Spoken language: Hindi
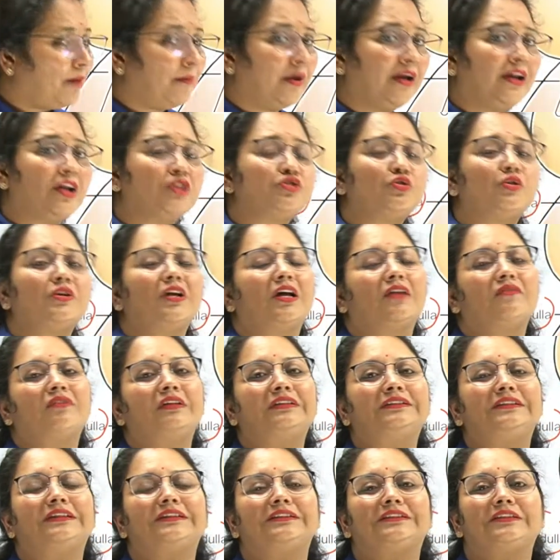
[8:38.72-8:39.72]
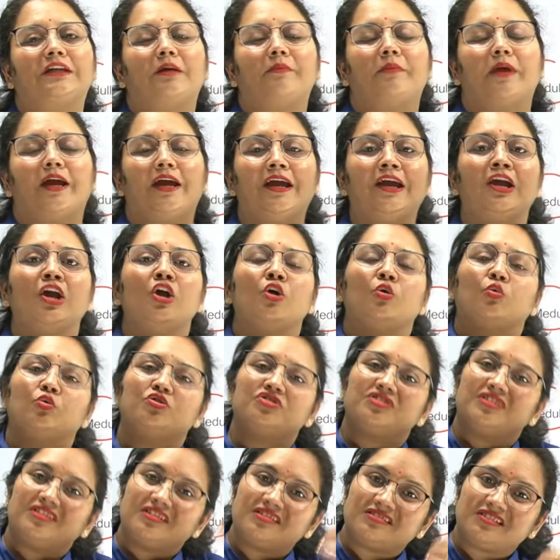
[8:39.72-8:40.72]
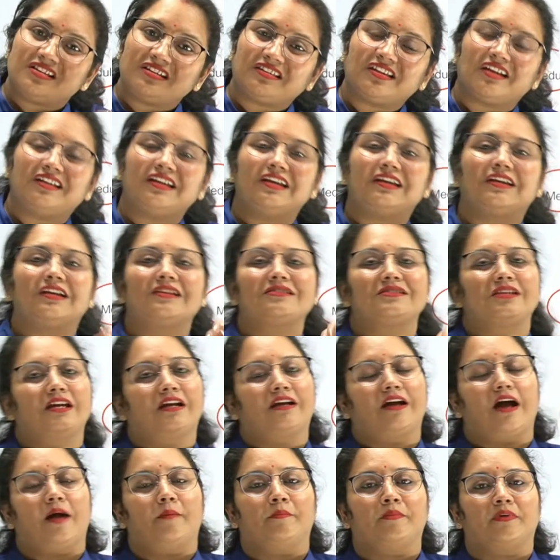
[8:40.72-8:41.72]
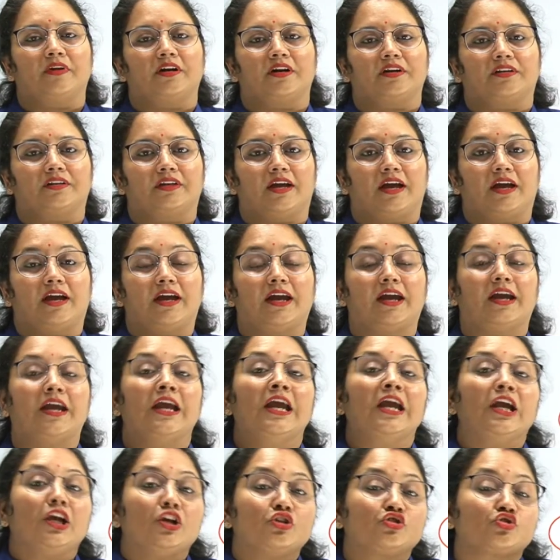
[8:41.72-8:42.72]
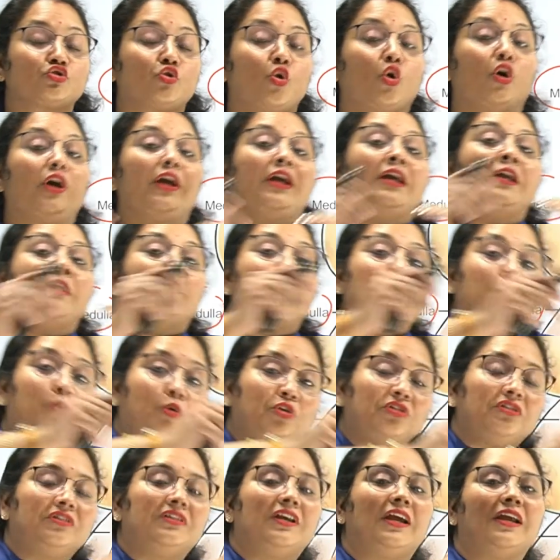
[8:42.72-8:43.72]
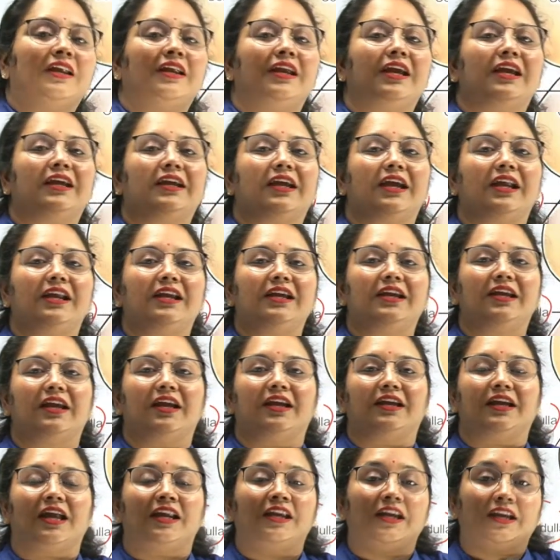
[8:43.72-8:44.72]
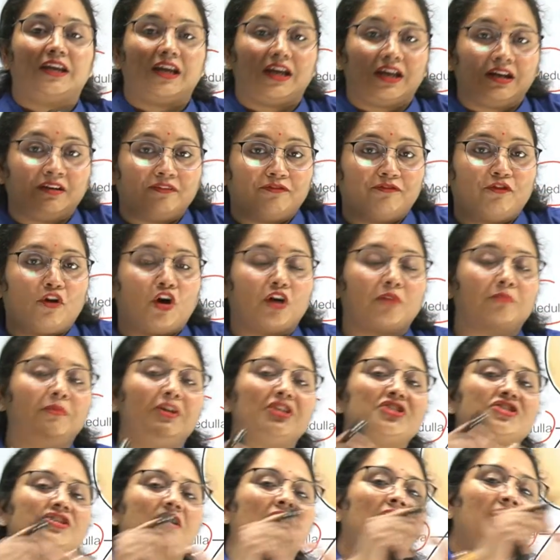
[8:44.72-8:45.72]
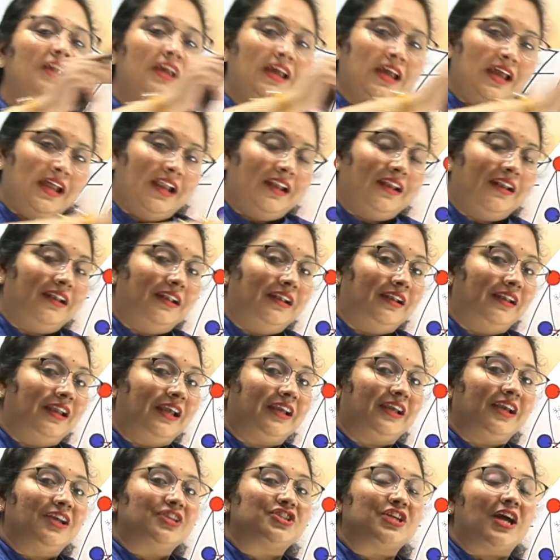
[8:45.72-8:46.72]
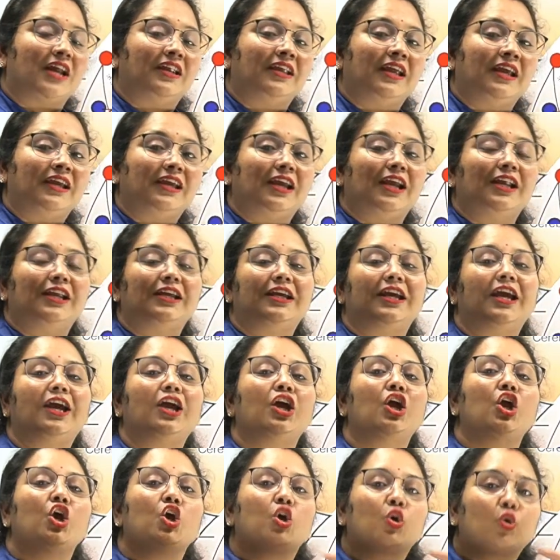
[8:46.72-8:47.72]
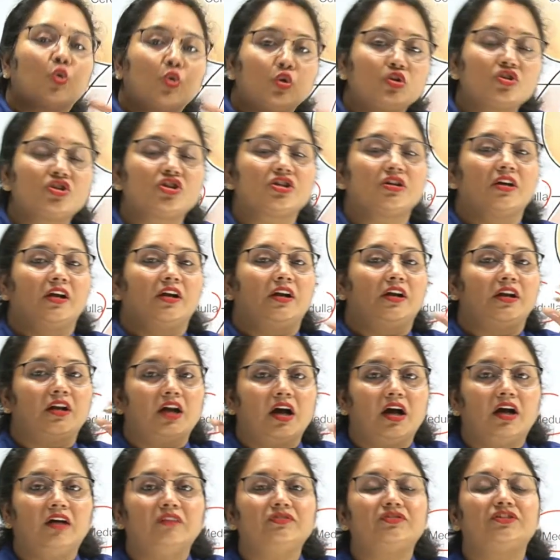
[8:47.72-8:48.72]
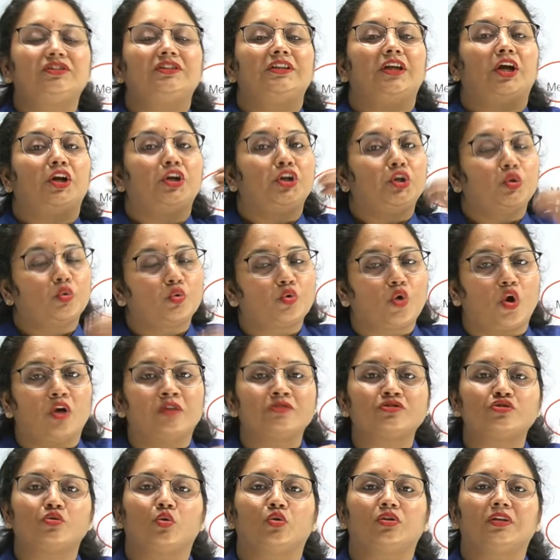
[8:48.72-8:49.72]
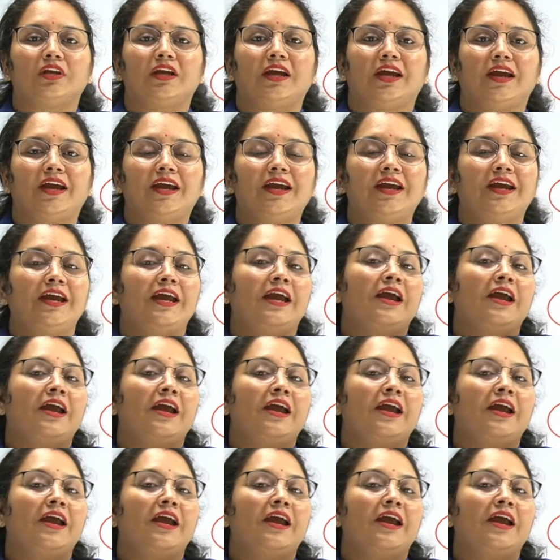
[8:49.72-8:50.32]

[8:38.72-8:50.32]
हमारा जो नर्वस सिस्टम है कुछ इसी तरीके से काम करता है इसको इनपुट देने के लिए यानी कि इन्फॉर्मेशन लेके जाने के लिए कुछ नर्व्स या न्यूरॉन्स होते हैं